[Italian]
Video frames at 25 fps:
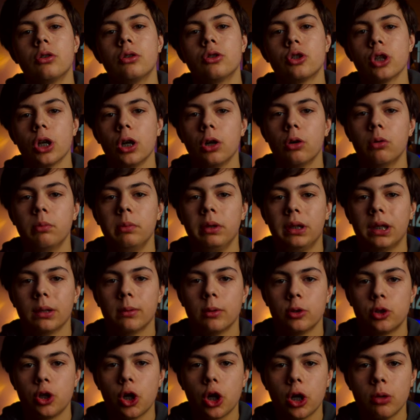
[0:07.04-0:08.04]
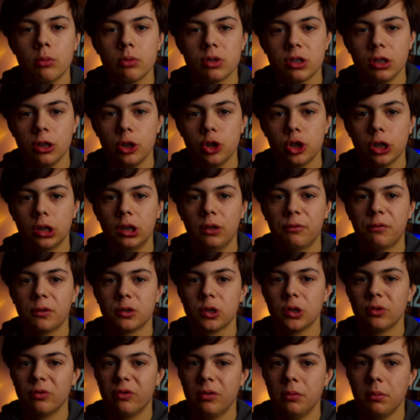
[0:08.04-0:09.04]
Ciao, mi chiamo Giacomo, 16 anni e
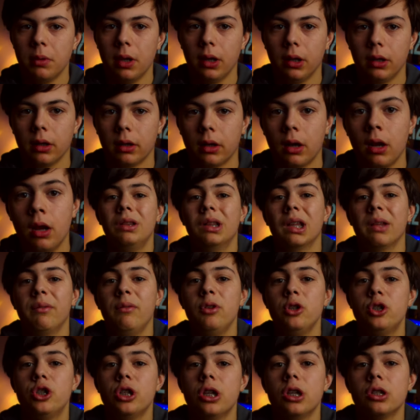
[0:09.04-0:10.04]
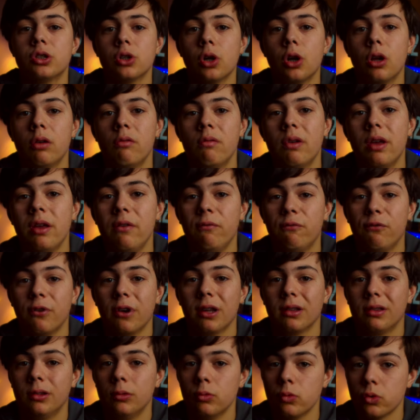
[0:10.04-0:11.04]
faccio il filmmaker. DaVinci Resolve è
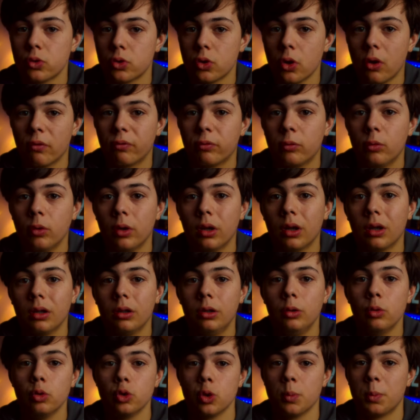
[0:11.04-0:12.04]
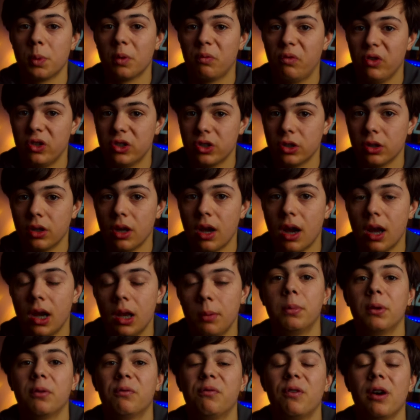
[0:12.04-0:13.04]
infatti un software di uso professionale
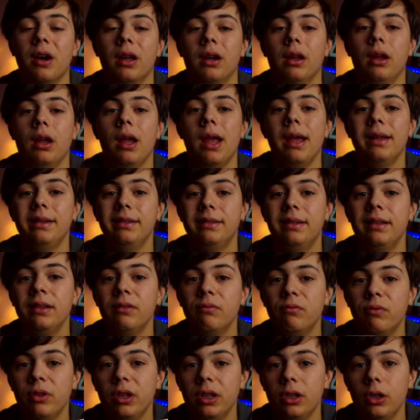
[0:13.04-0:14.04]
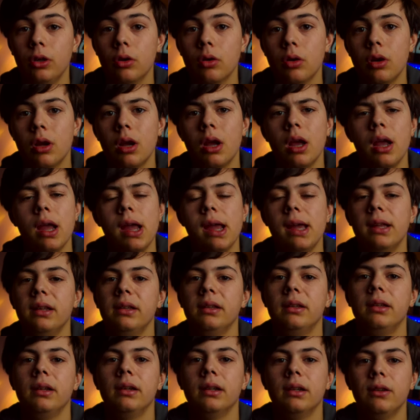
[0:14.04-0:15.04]
per fare editing video
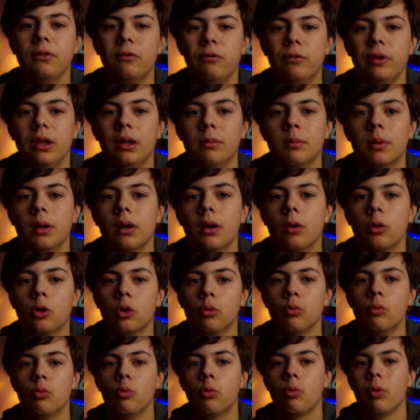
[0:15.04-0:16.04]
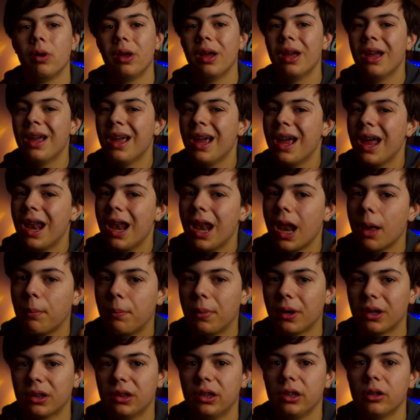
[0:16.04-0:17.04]
editing di film o comunque la
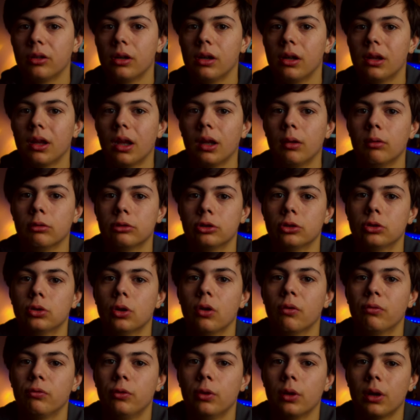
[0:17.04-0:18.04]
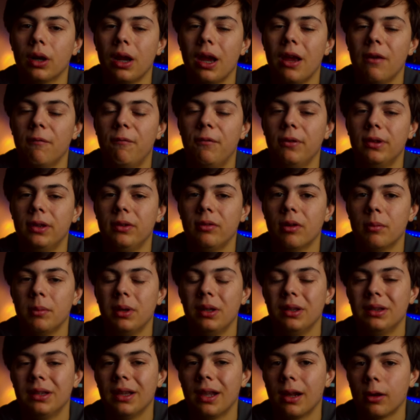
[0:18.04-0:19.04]
particolarità di questo software è
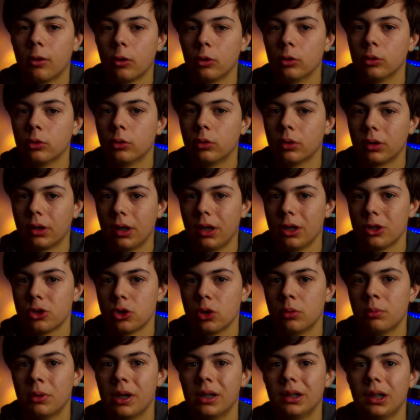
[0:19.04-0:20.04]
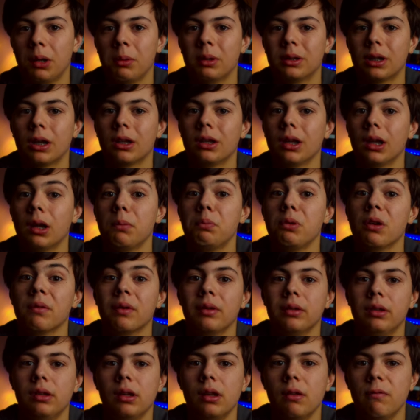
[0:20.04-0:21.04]
effettivamente la color correction, ma andremo a trattare più
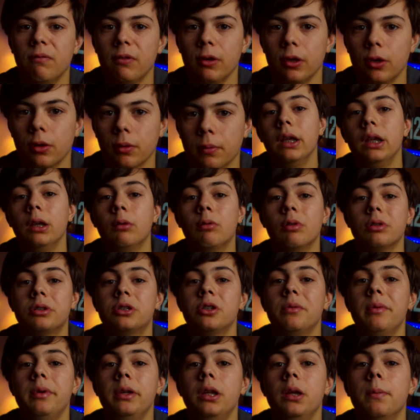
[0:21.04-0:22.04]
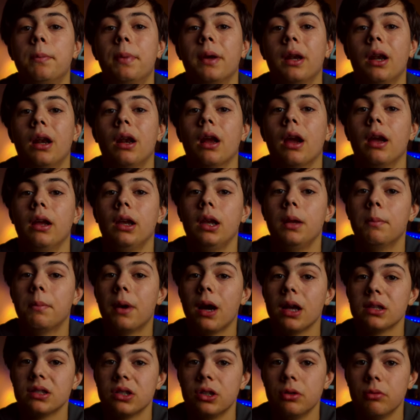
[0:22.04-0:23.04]
avanti nel video. In questo video imparerai le
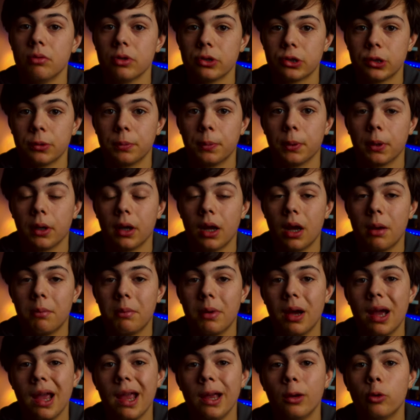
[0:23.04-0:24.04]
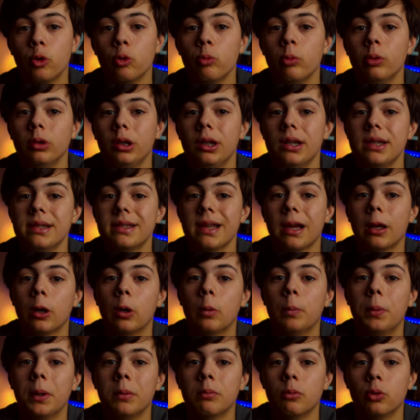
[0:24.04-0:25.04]
basi di questo programma e come
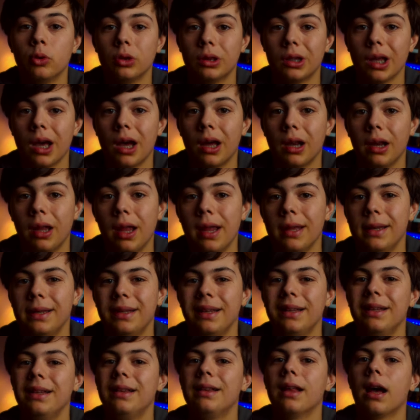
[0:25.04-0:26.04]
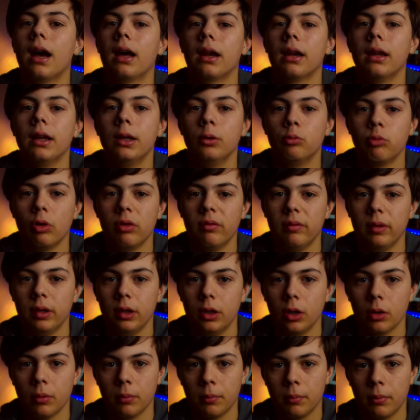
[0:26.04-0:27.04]
utilizzarlo per montare ed editare i tuoi
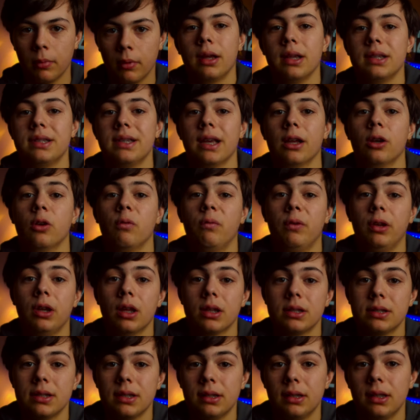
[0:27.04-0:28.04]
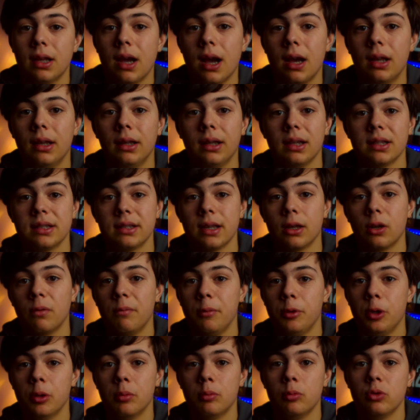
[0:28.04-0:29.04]
video, che siano video aziendali, che siano
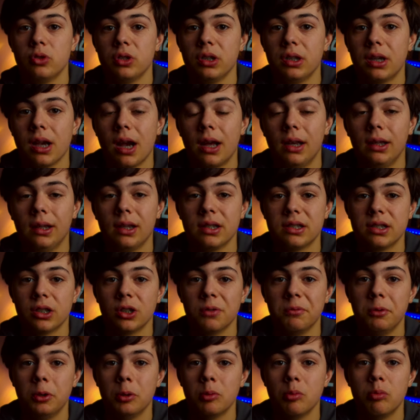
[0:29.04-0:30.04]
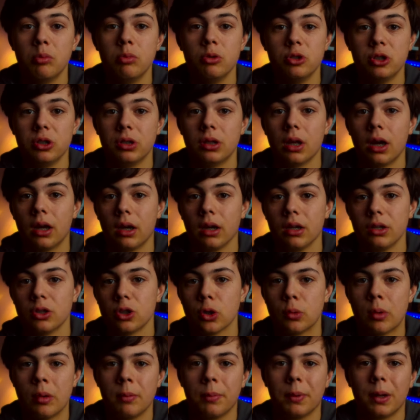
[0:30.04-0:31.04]
video musicali, che siano video pubblicitari,
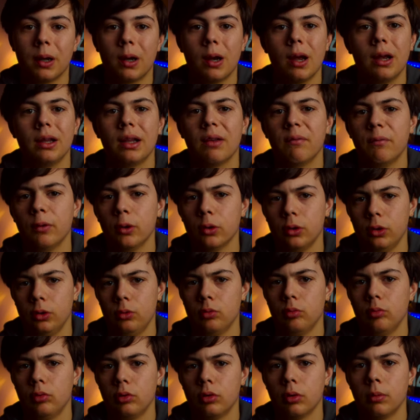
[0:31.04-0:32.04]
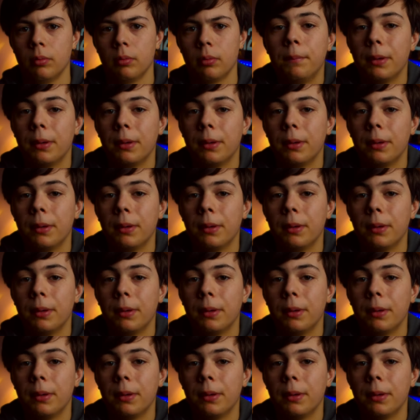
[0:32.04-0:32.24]
insomma imparerai davvero di tutto.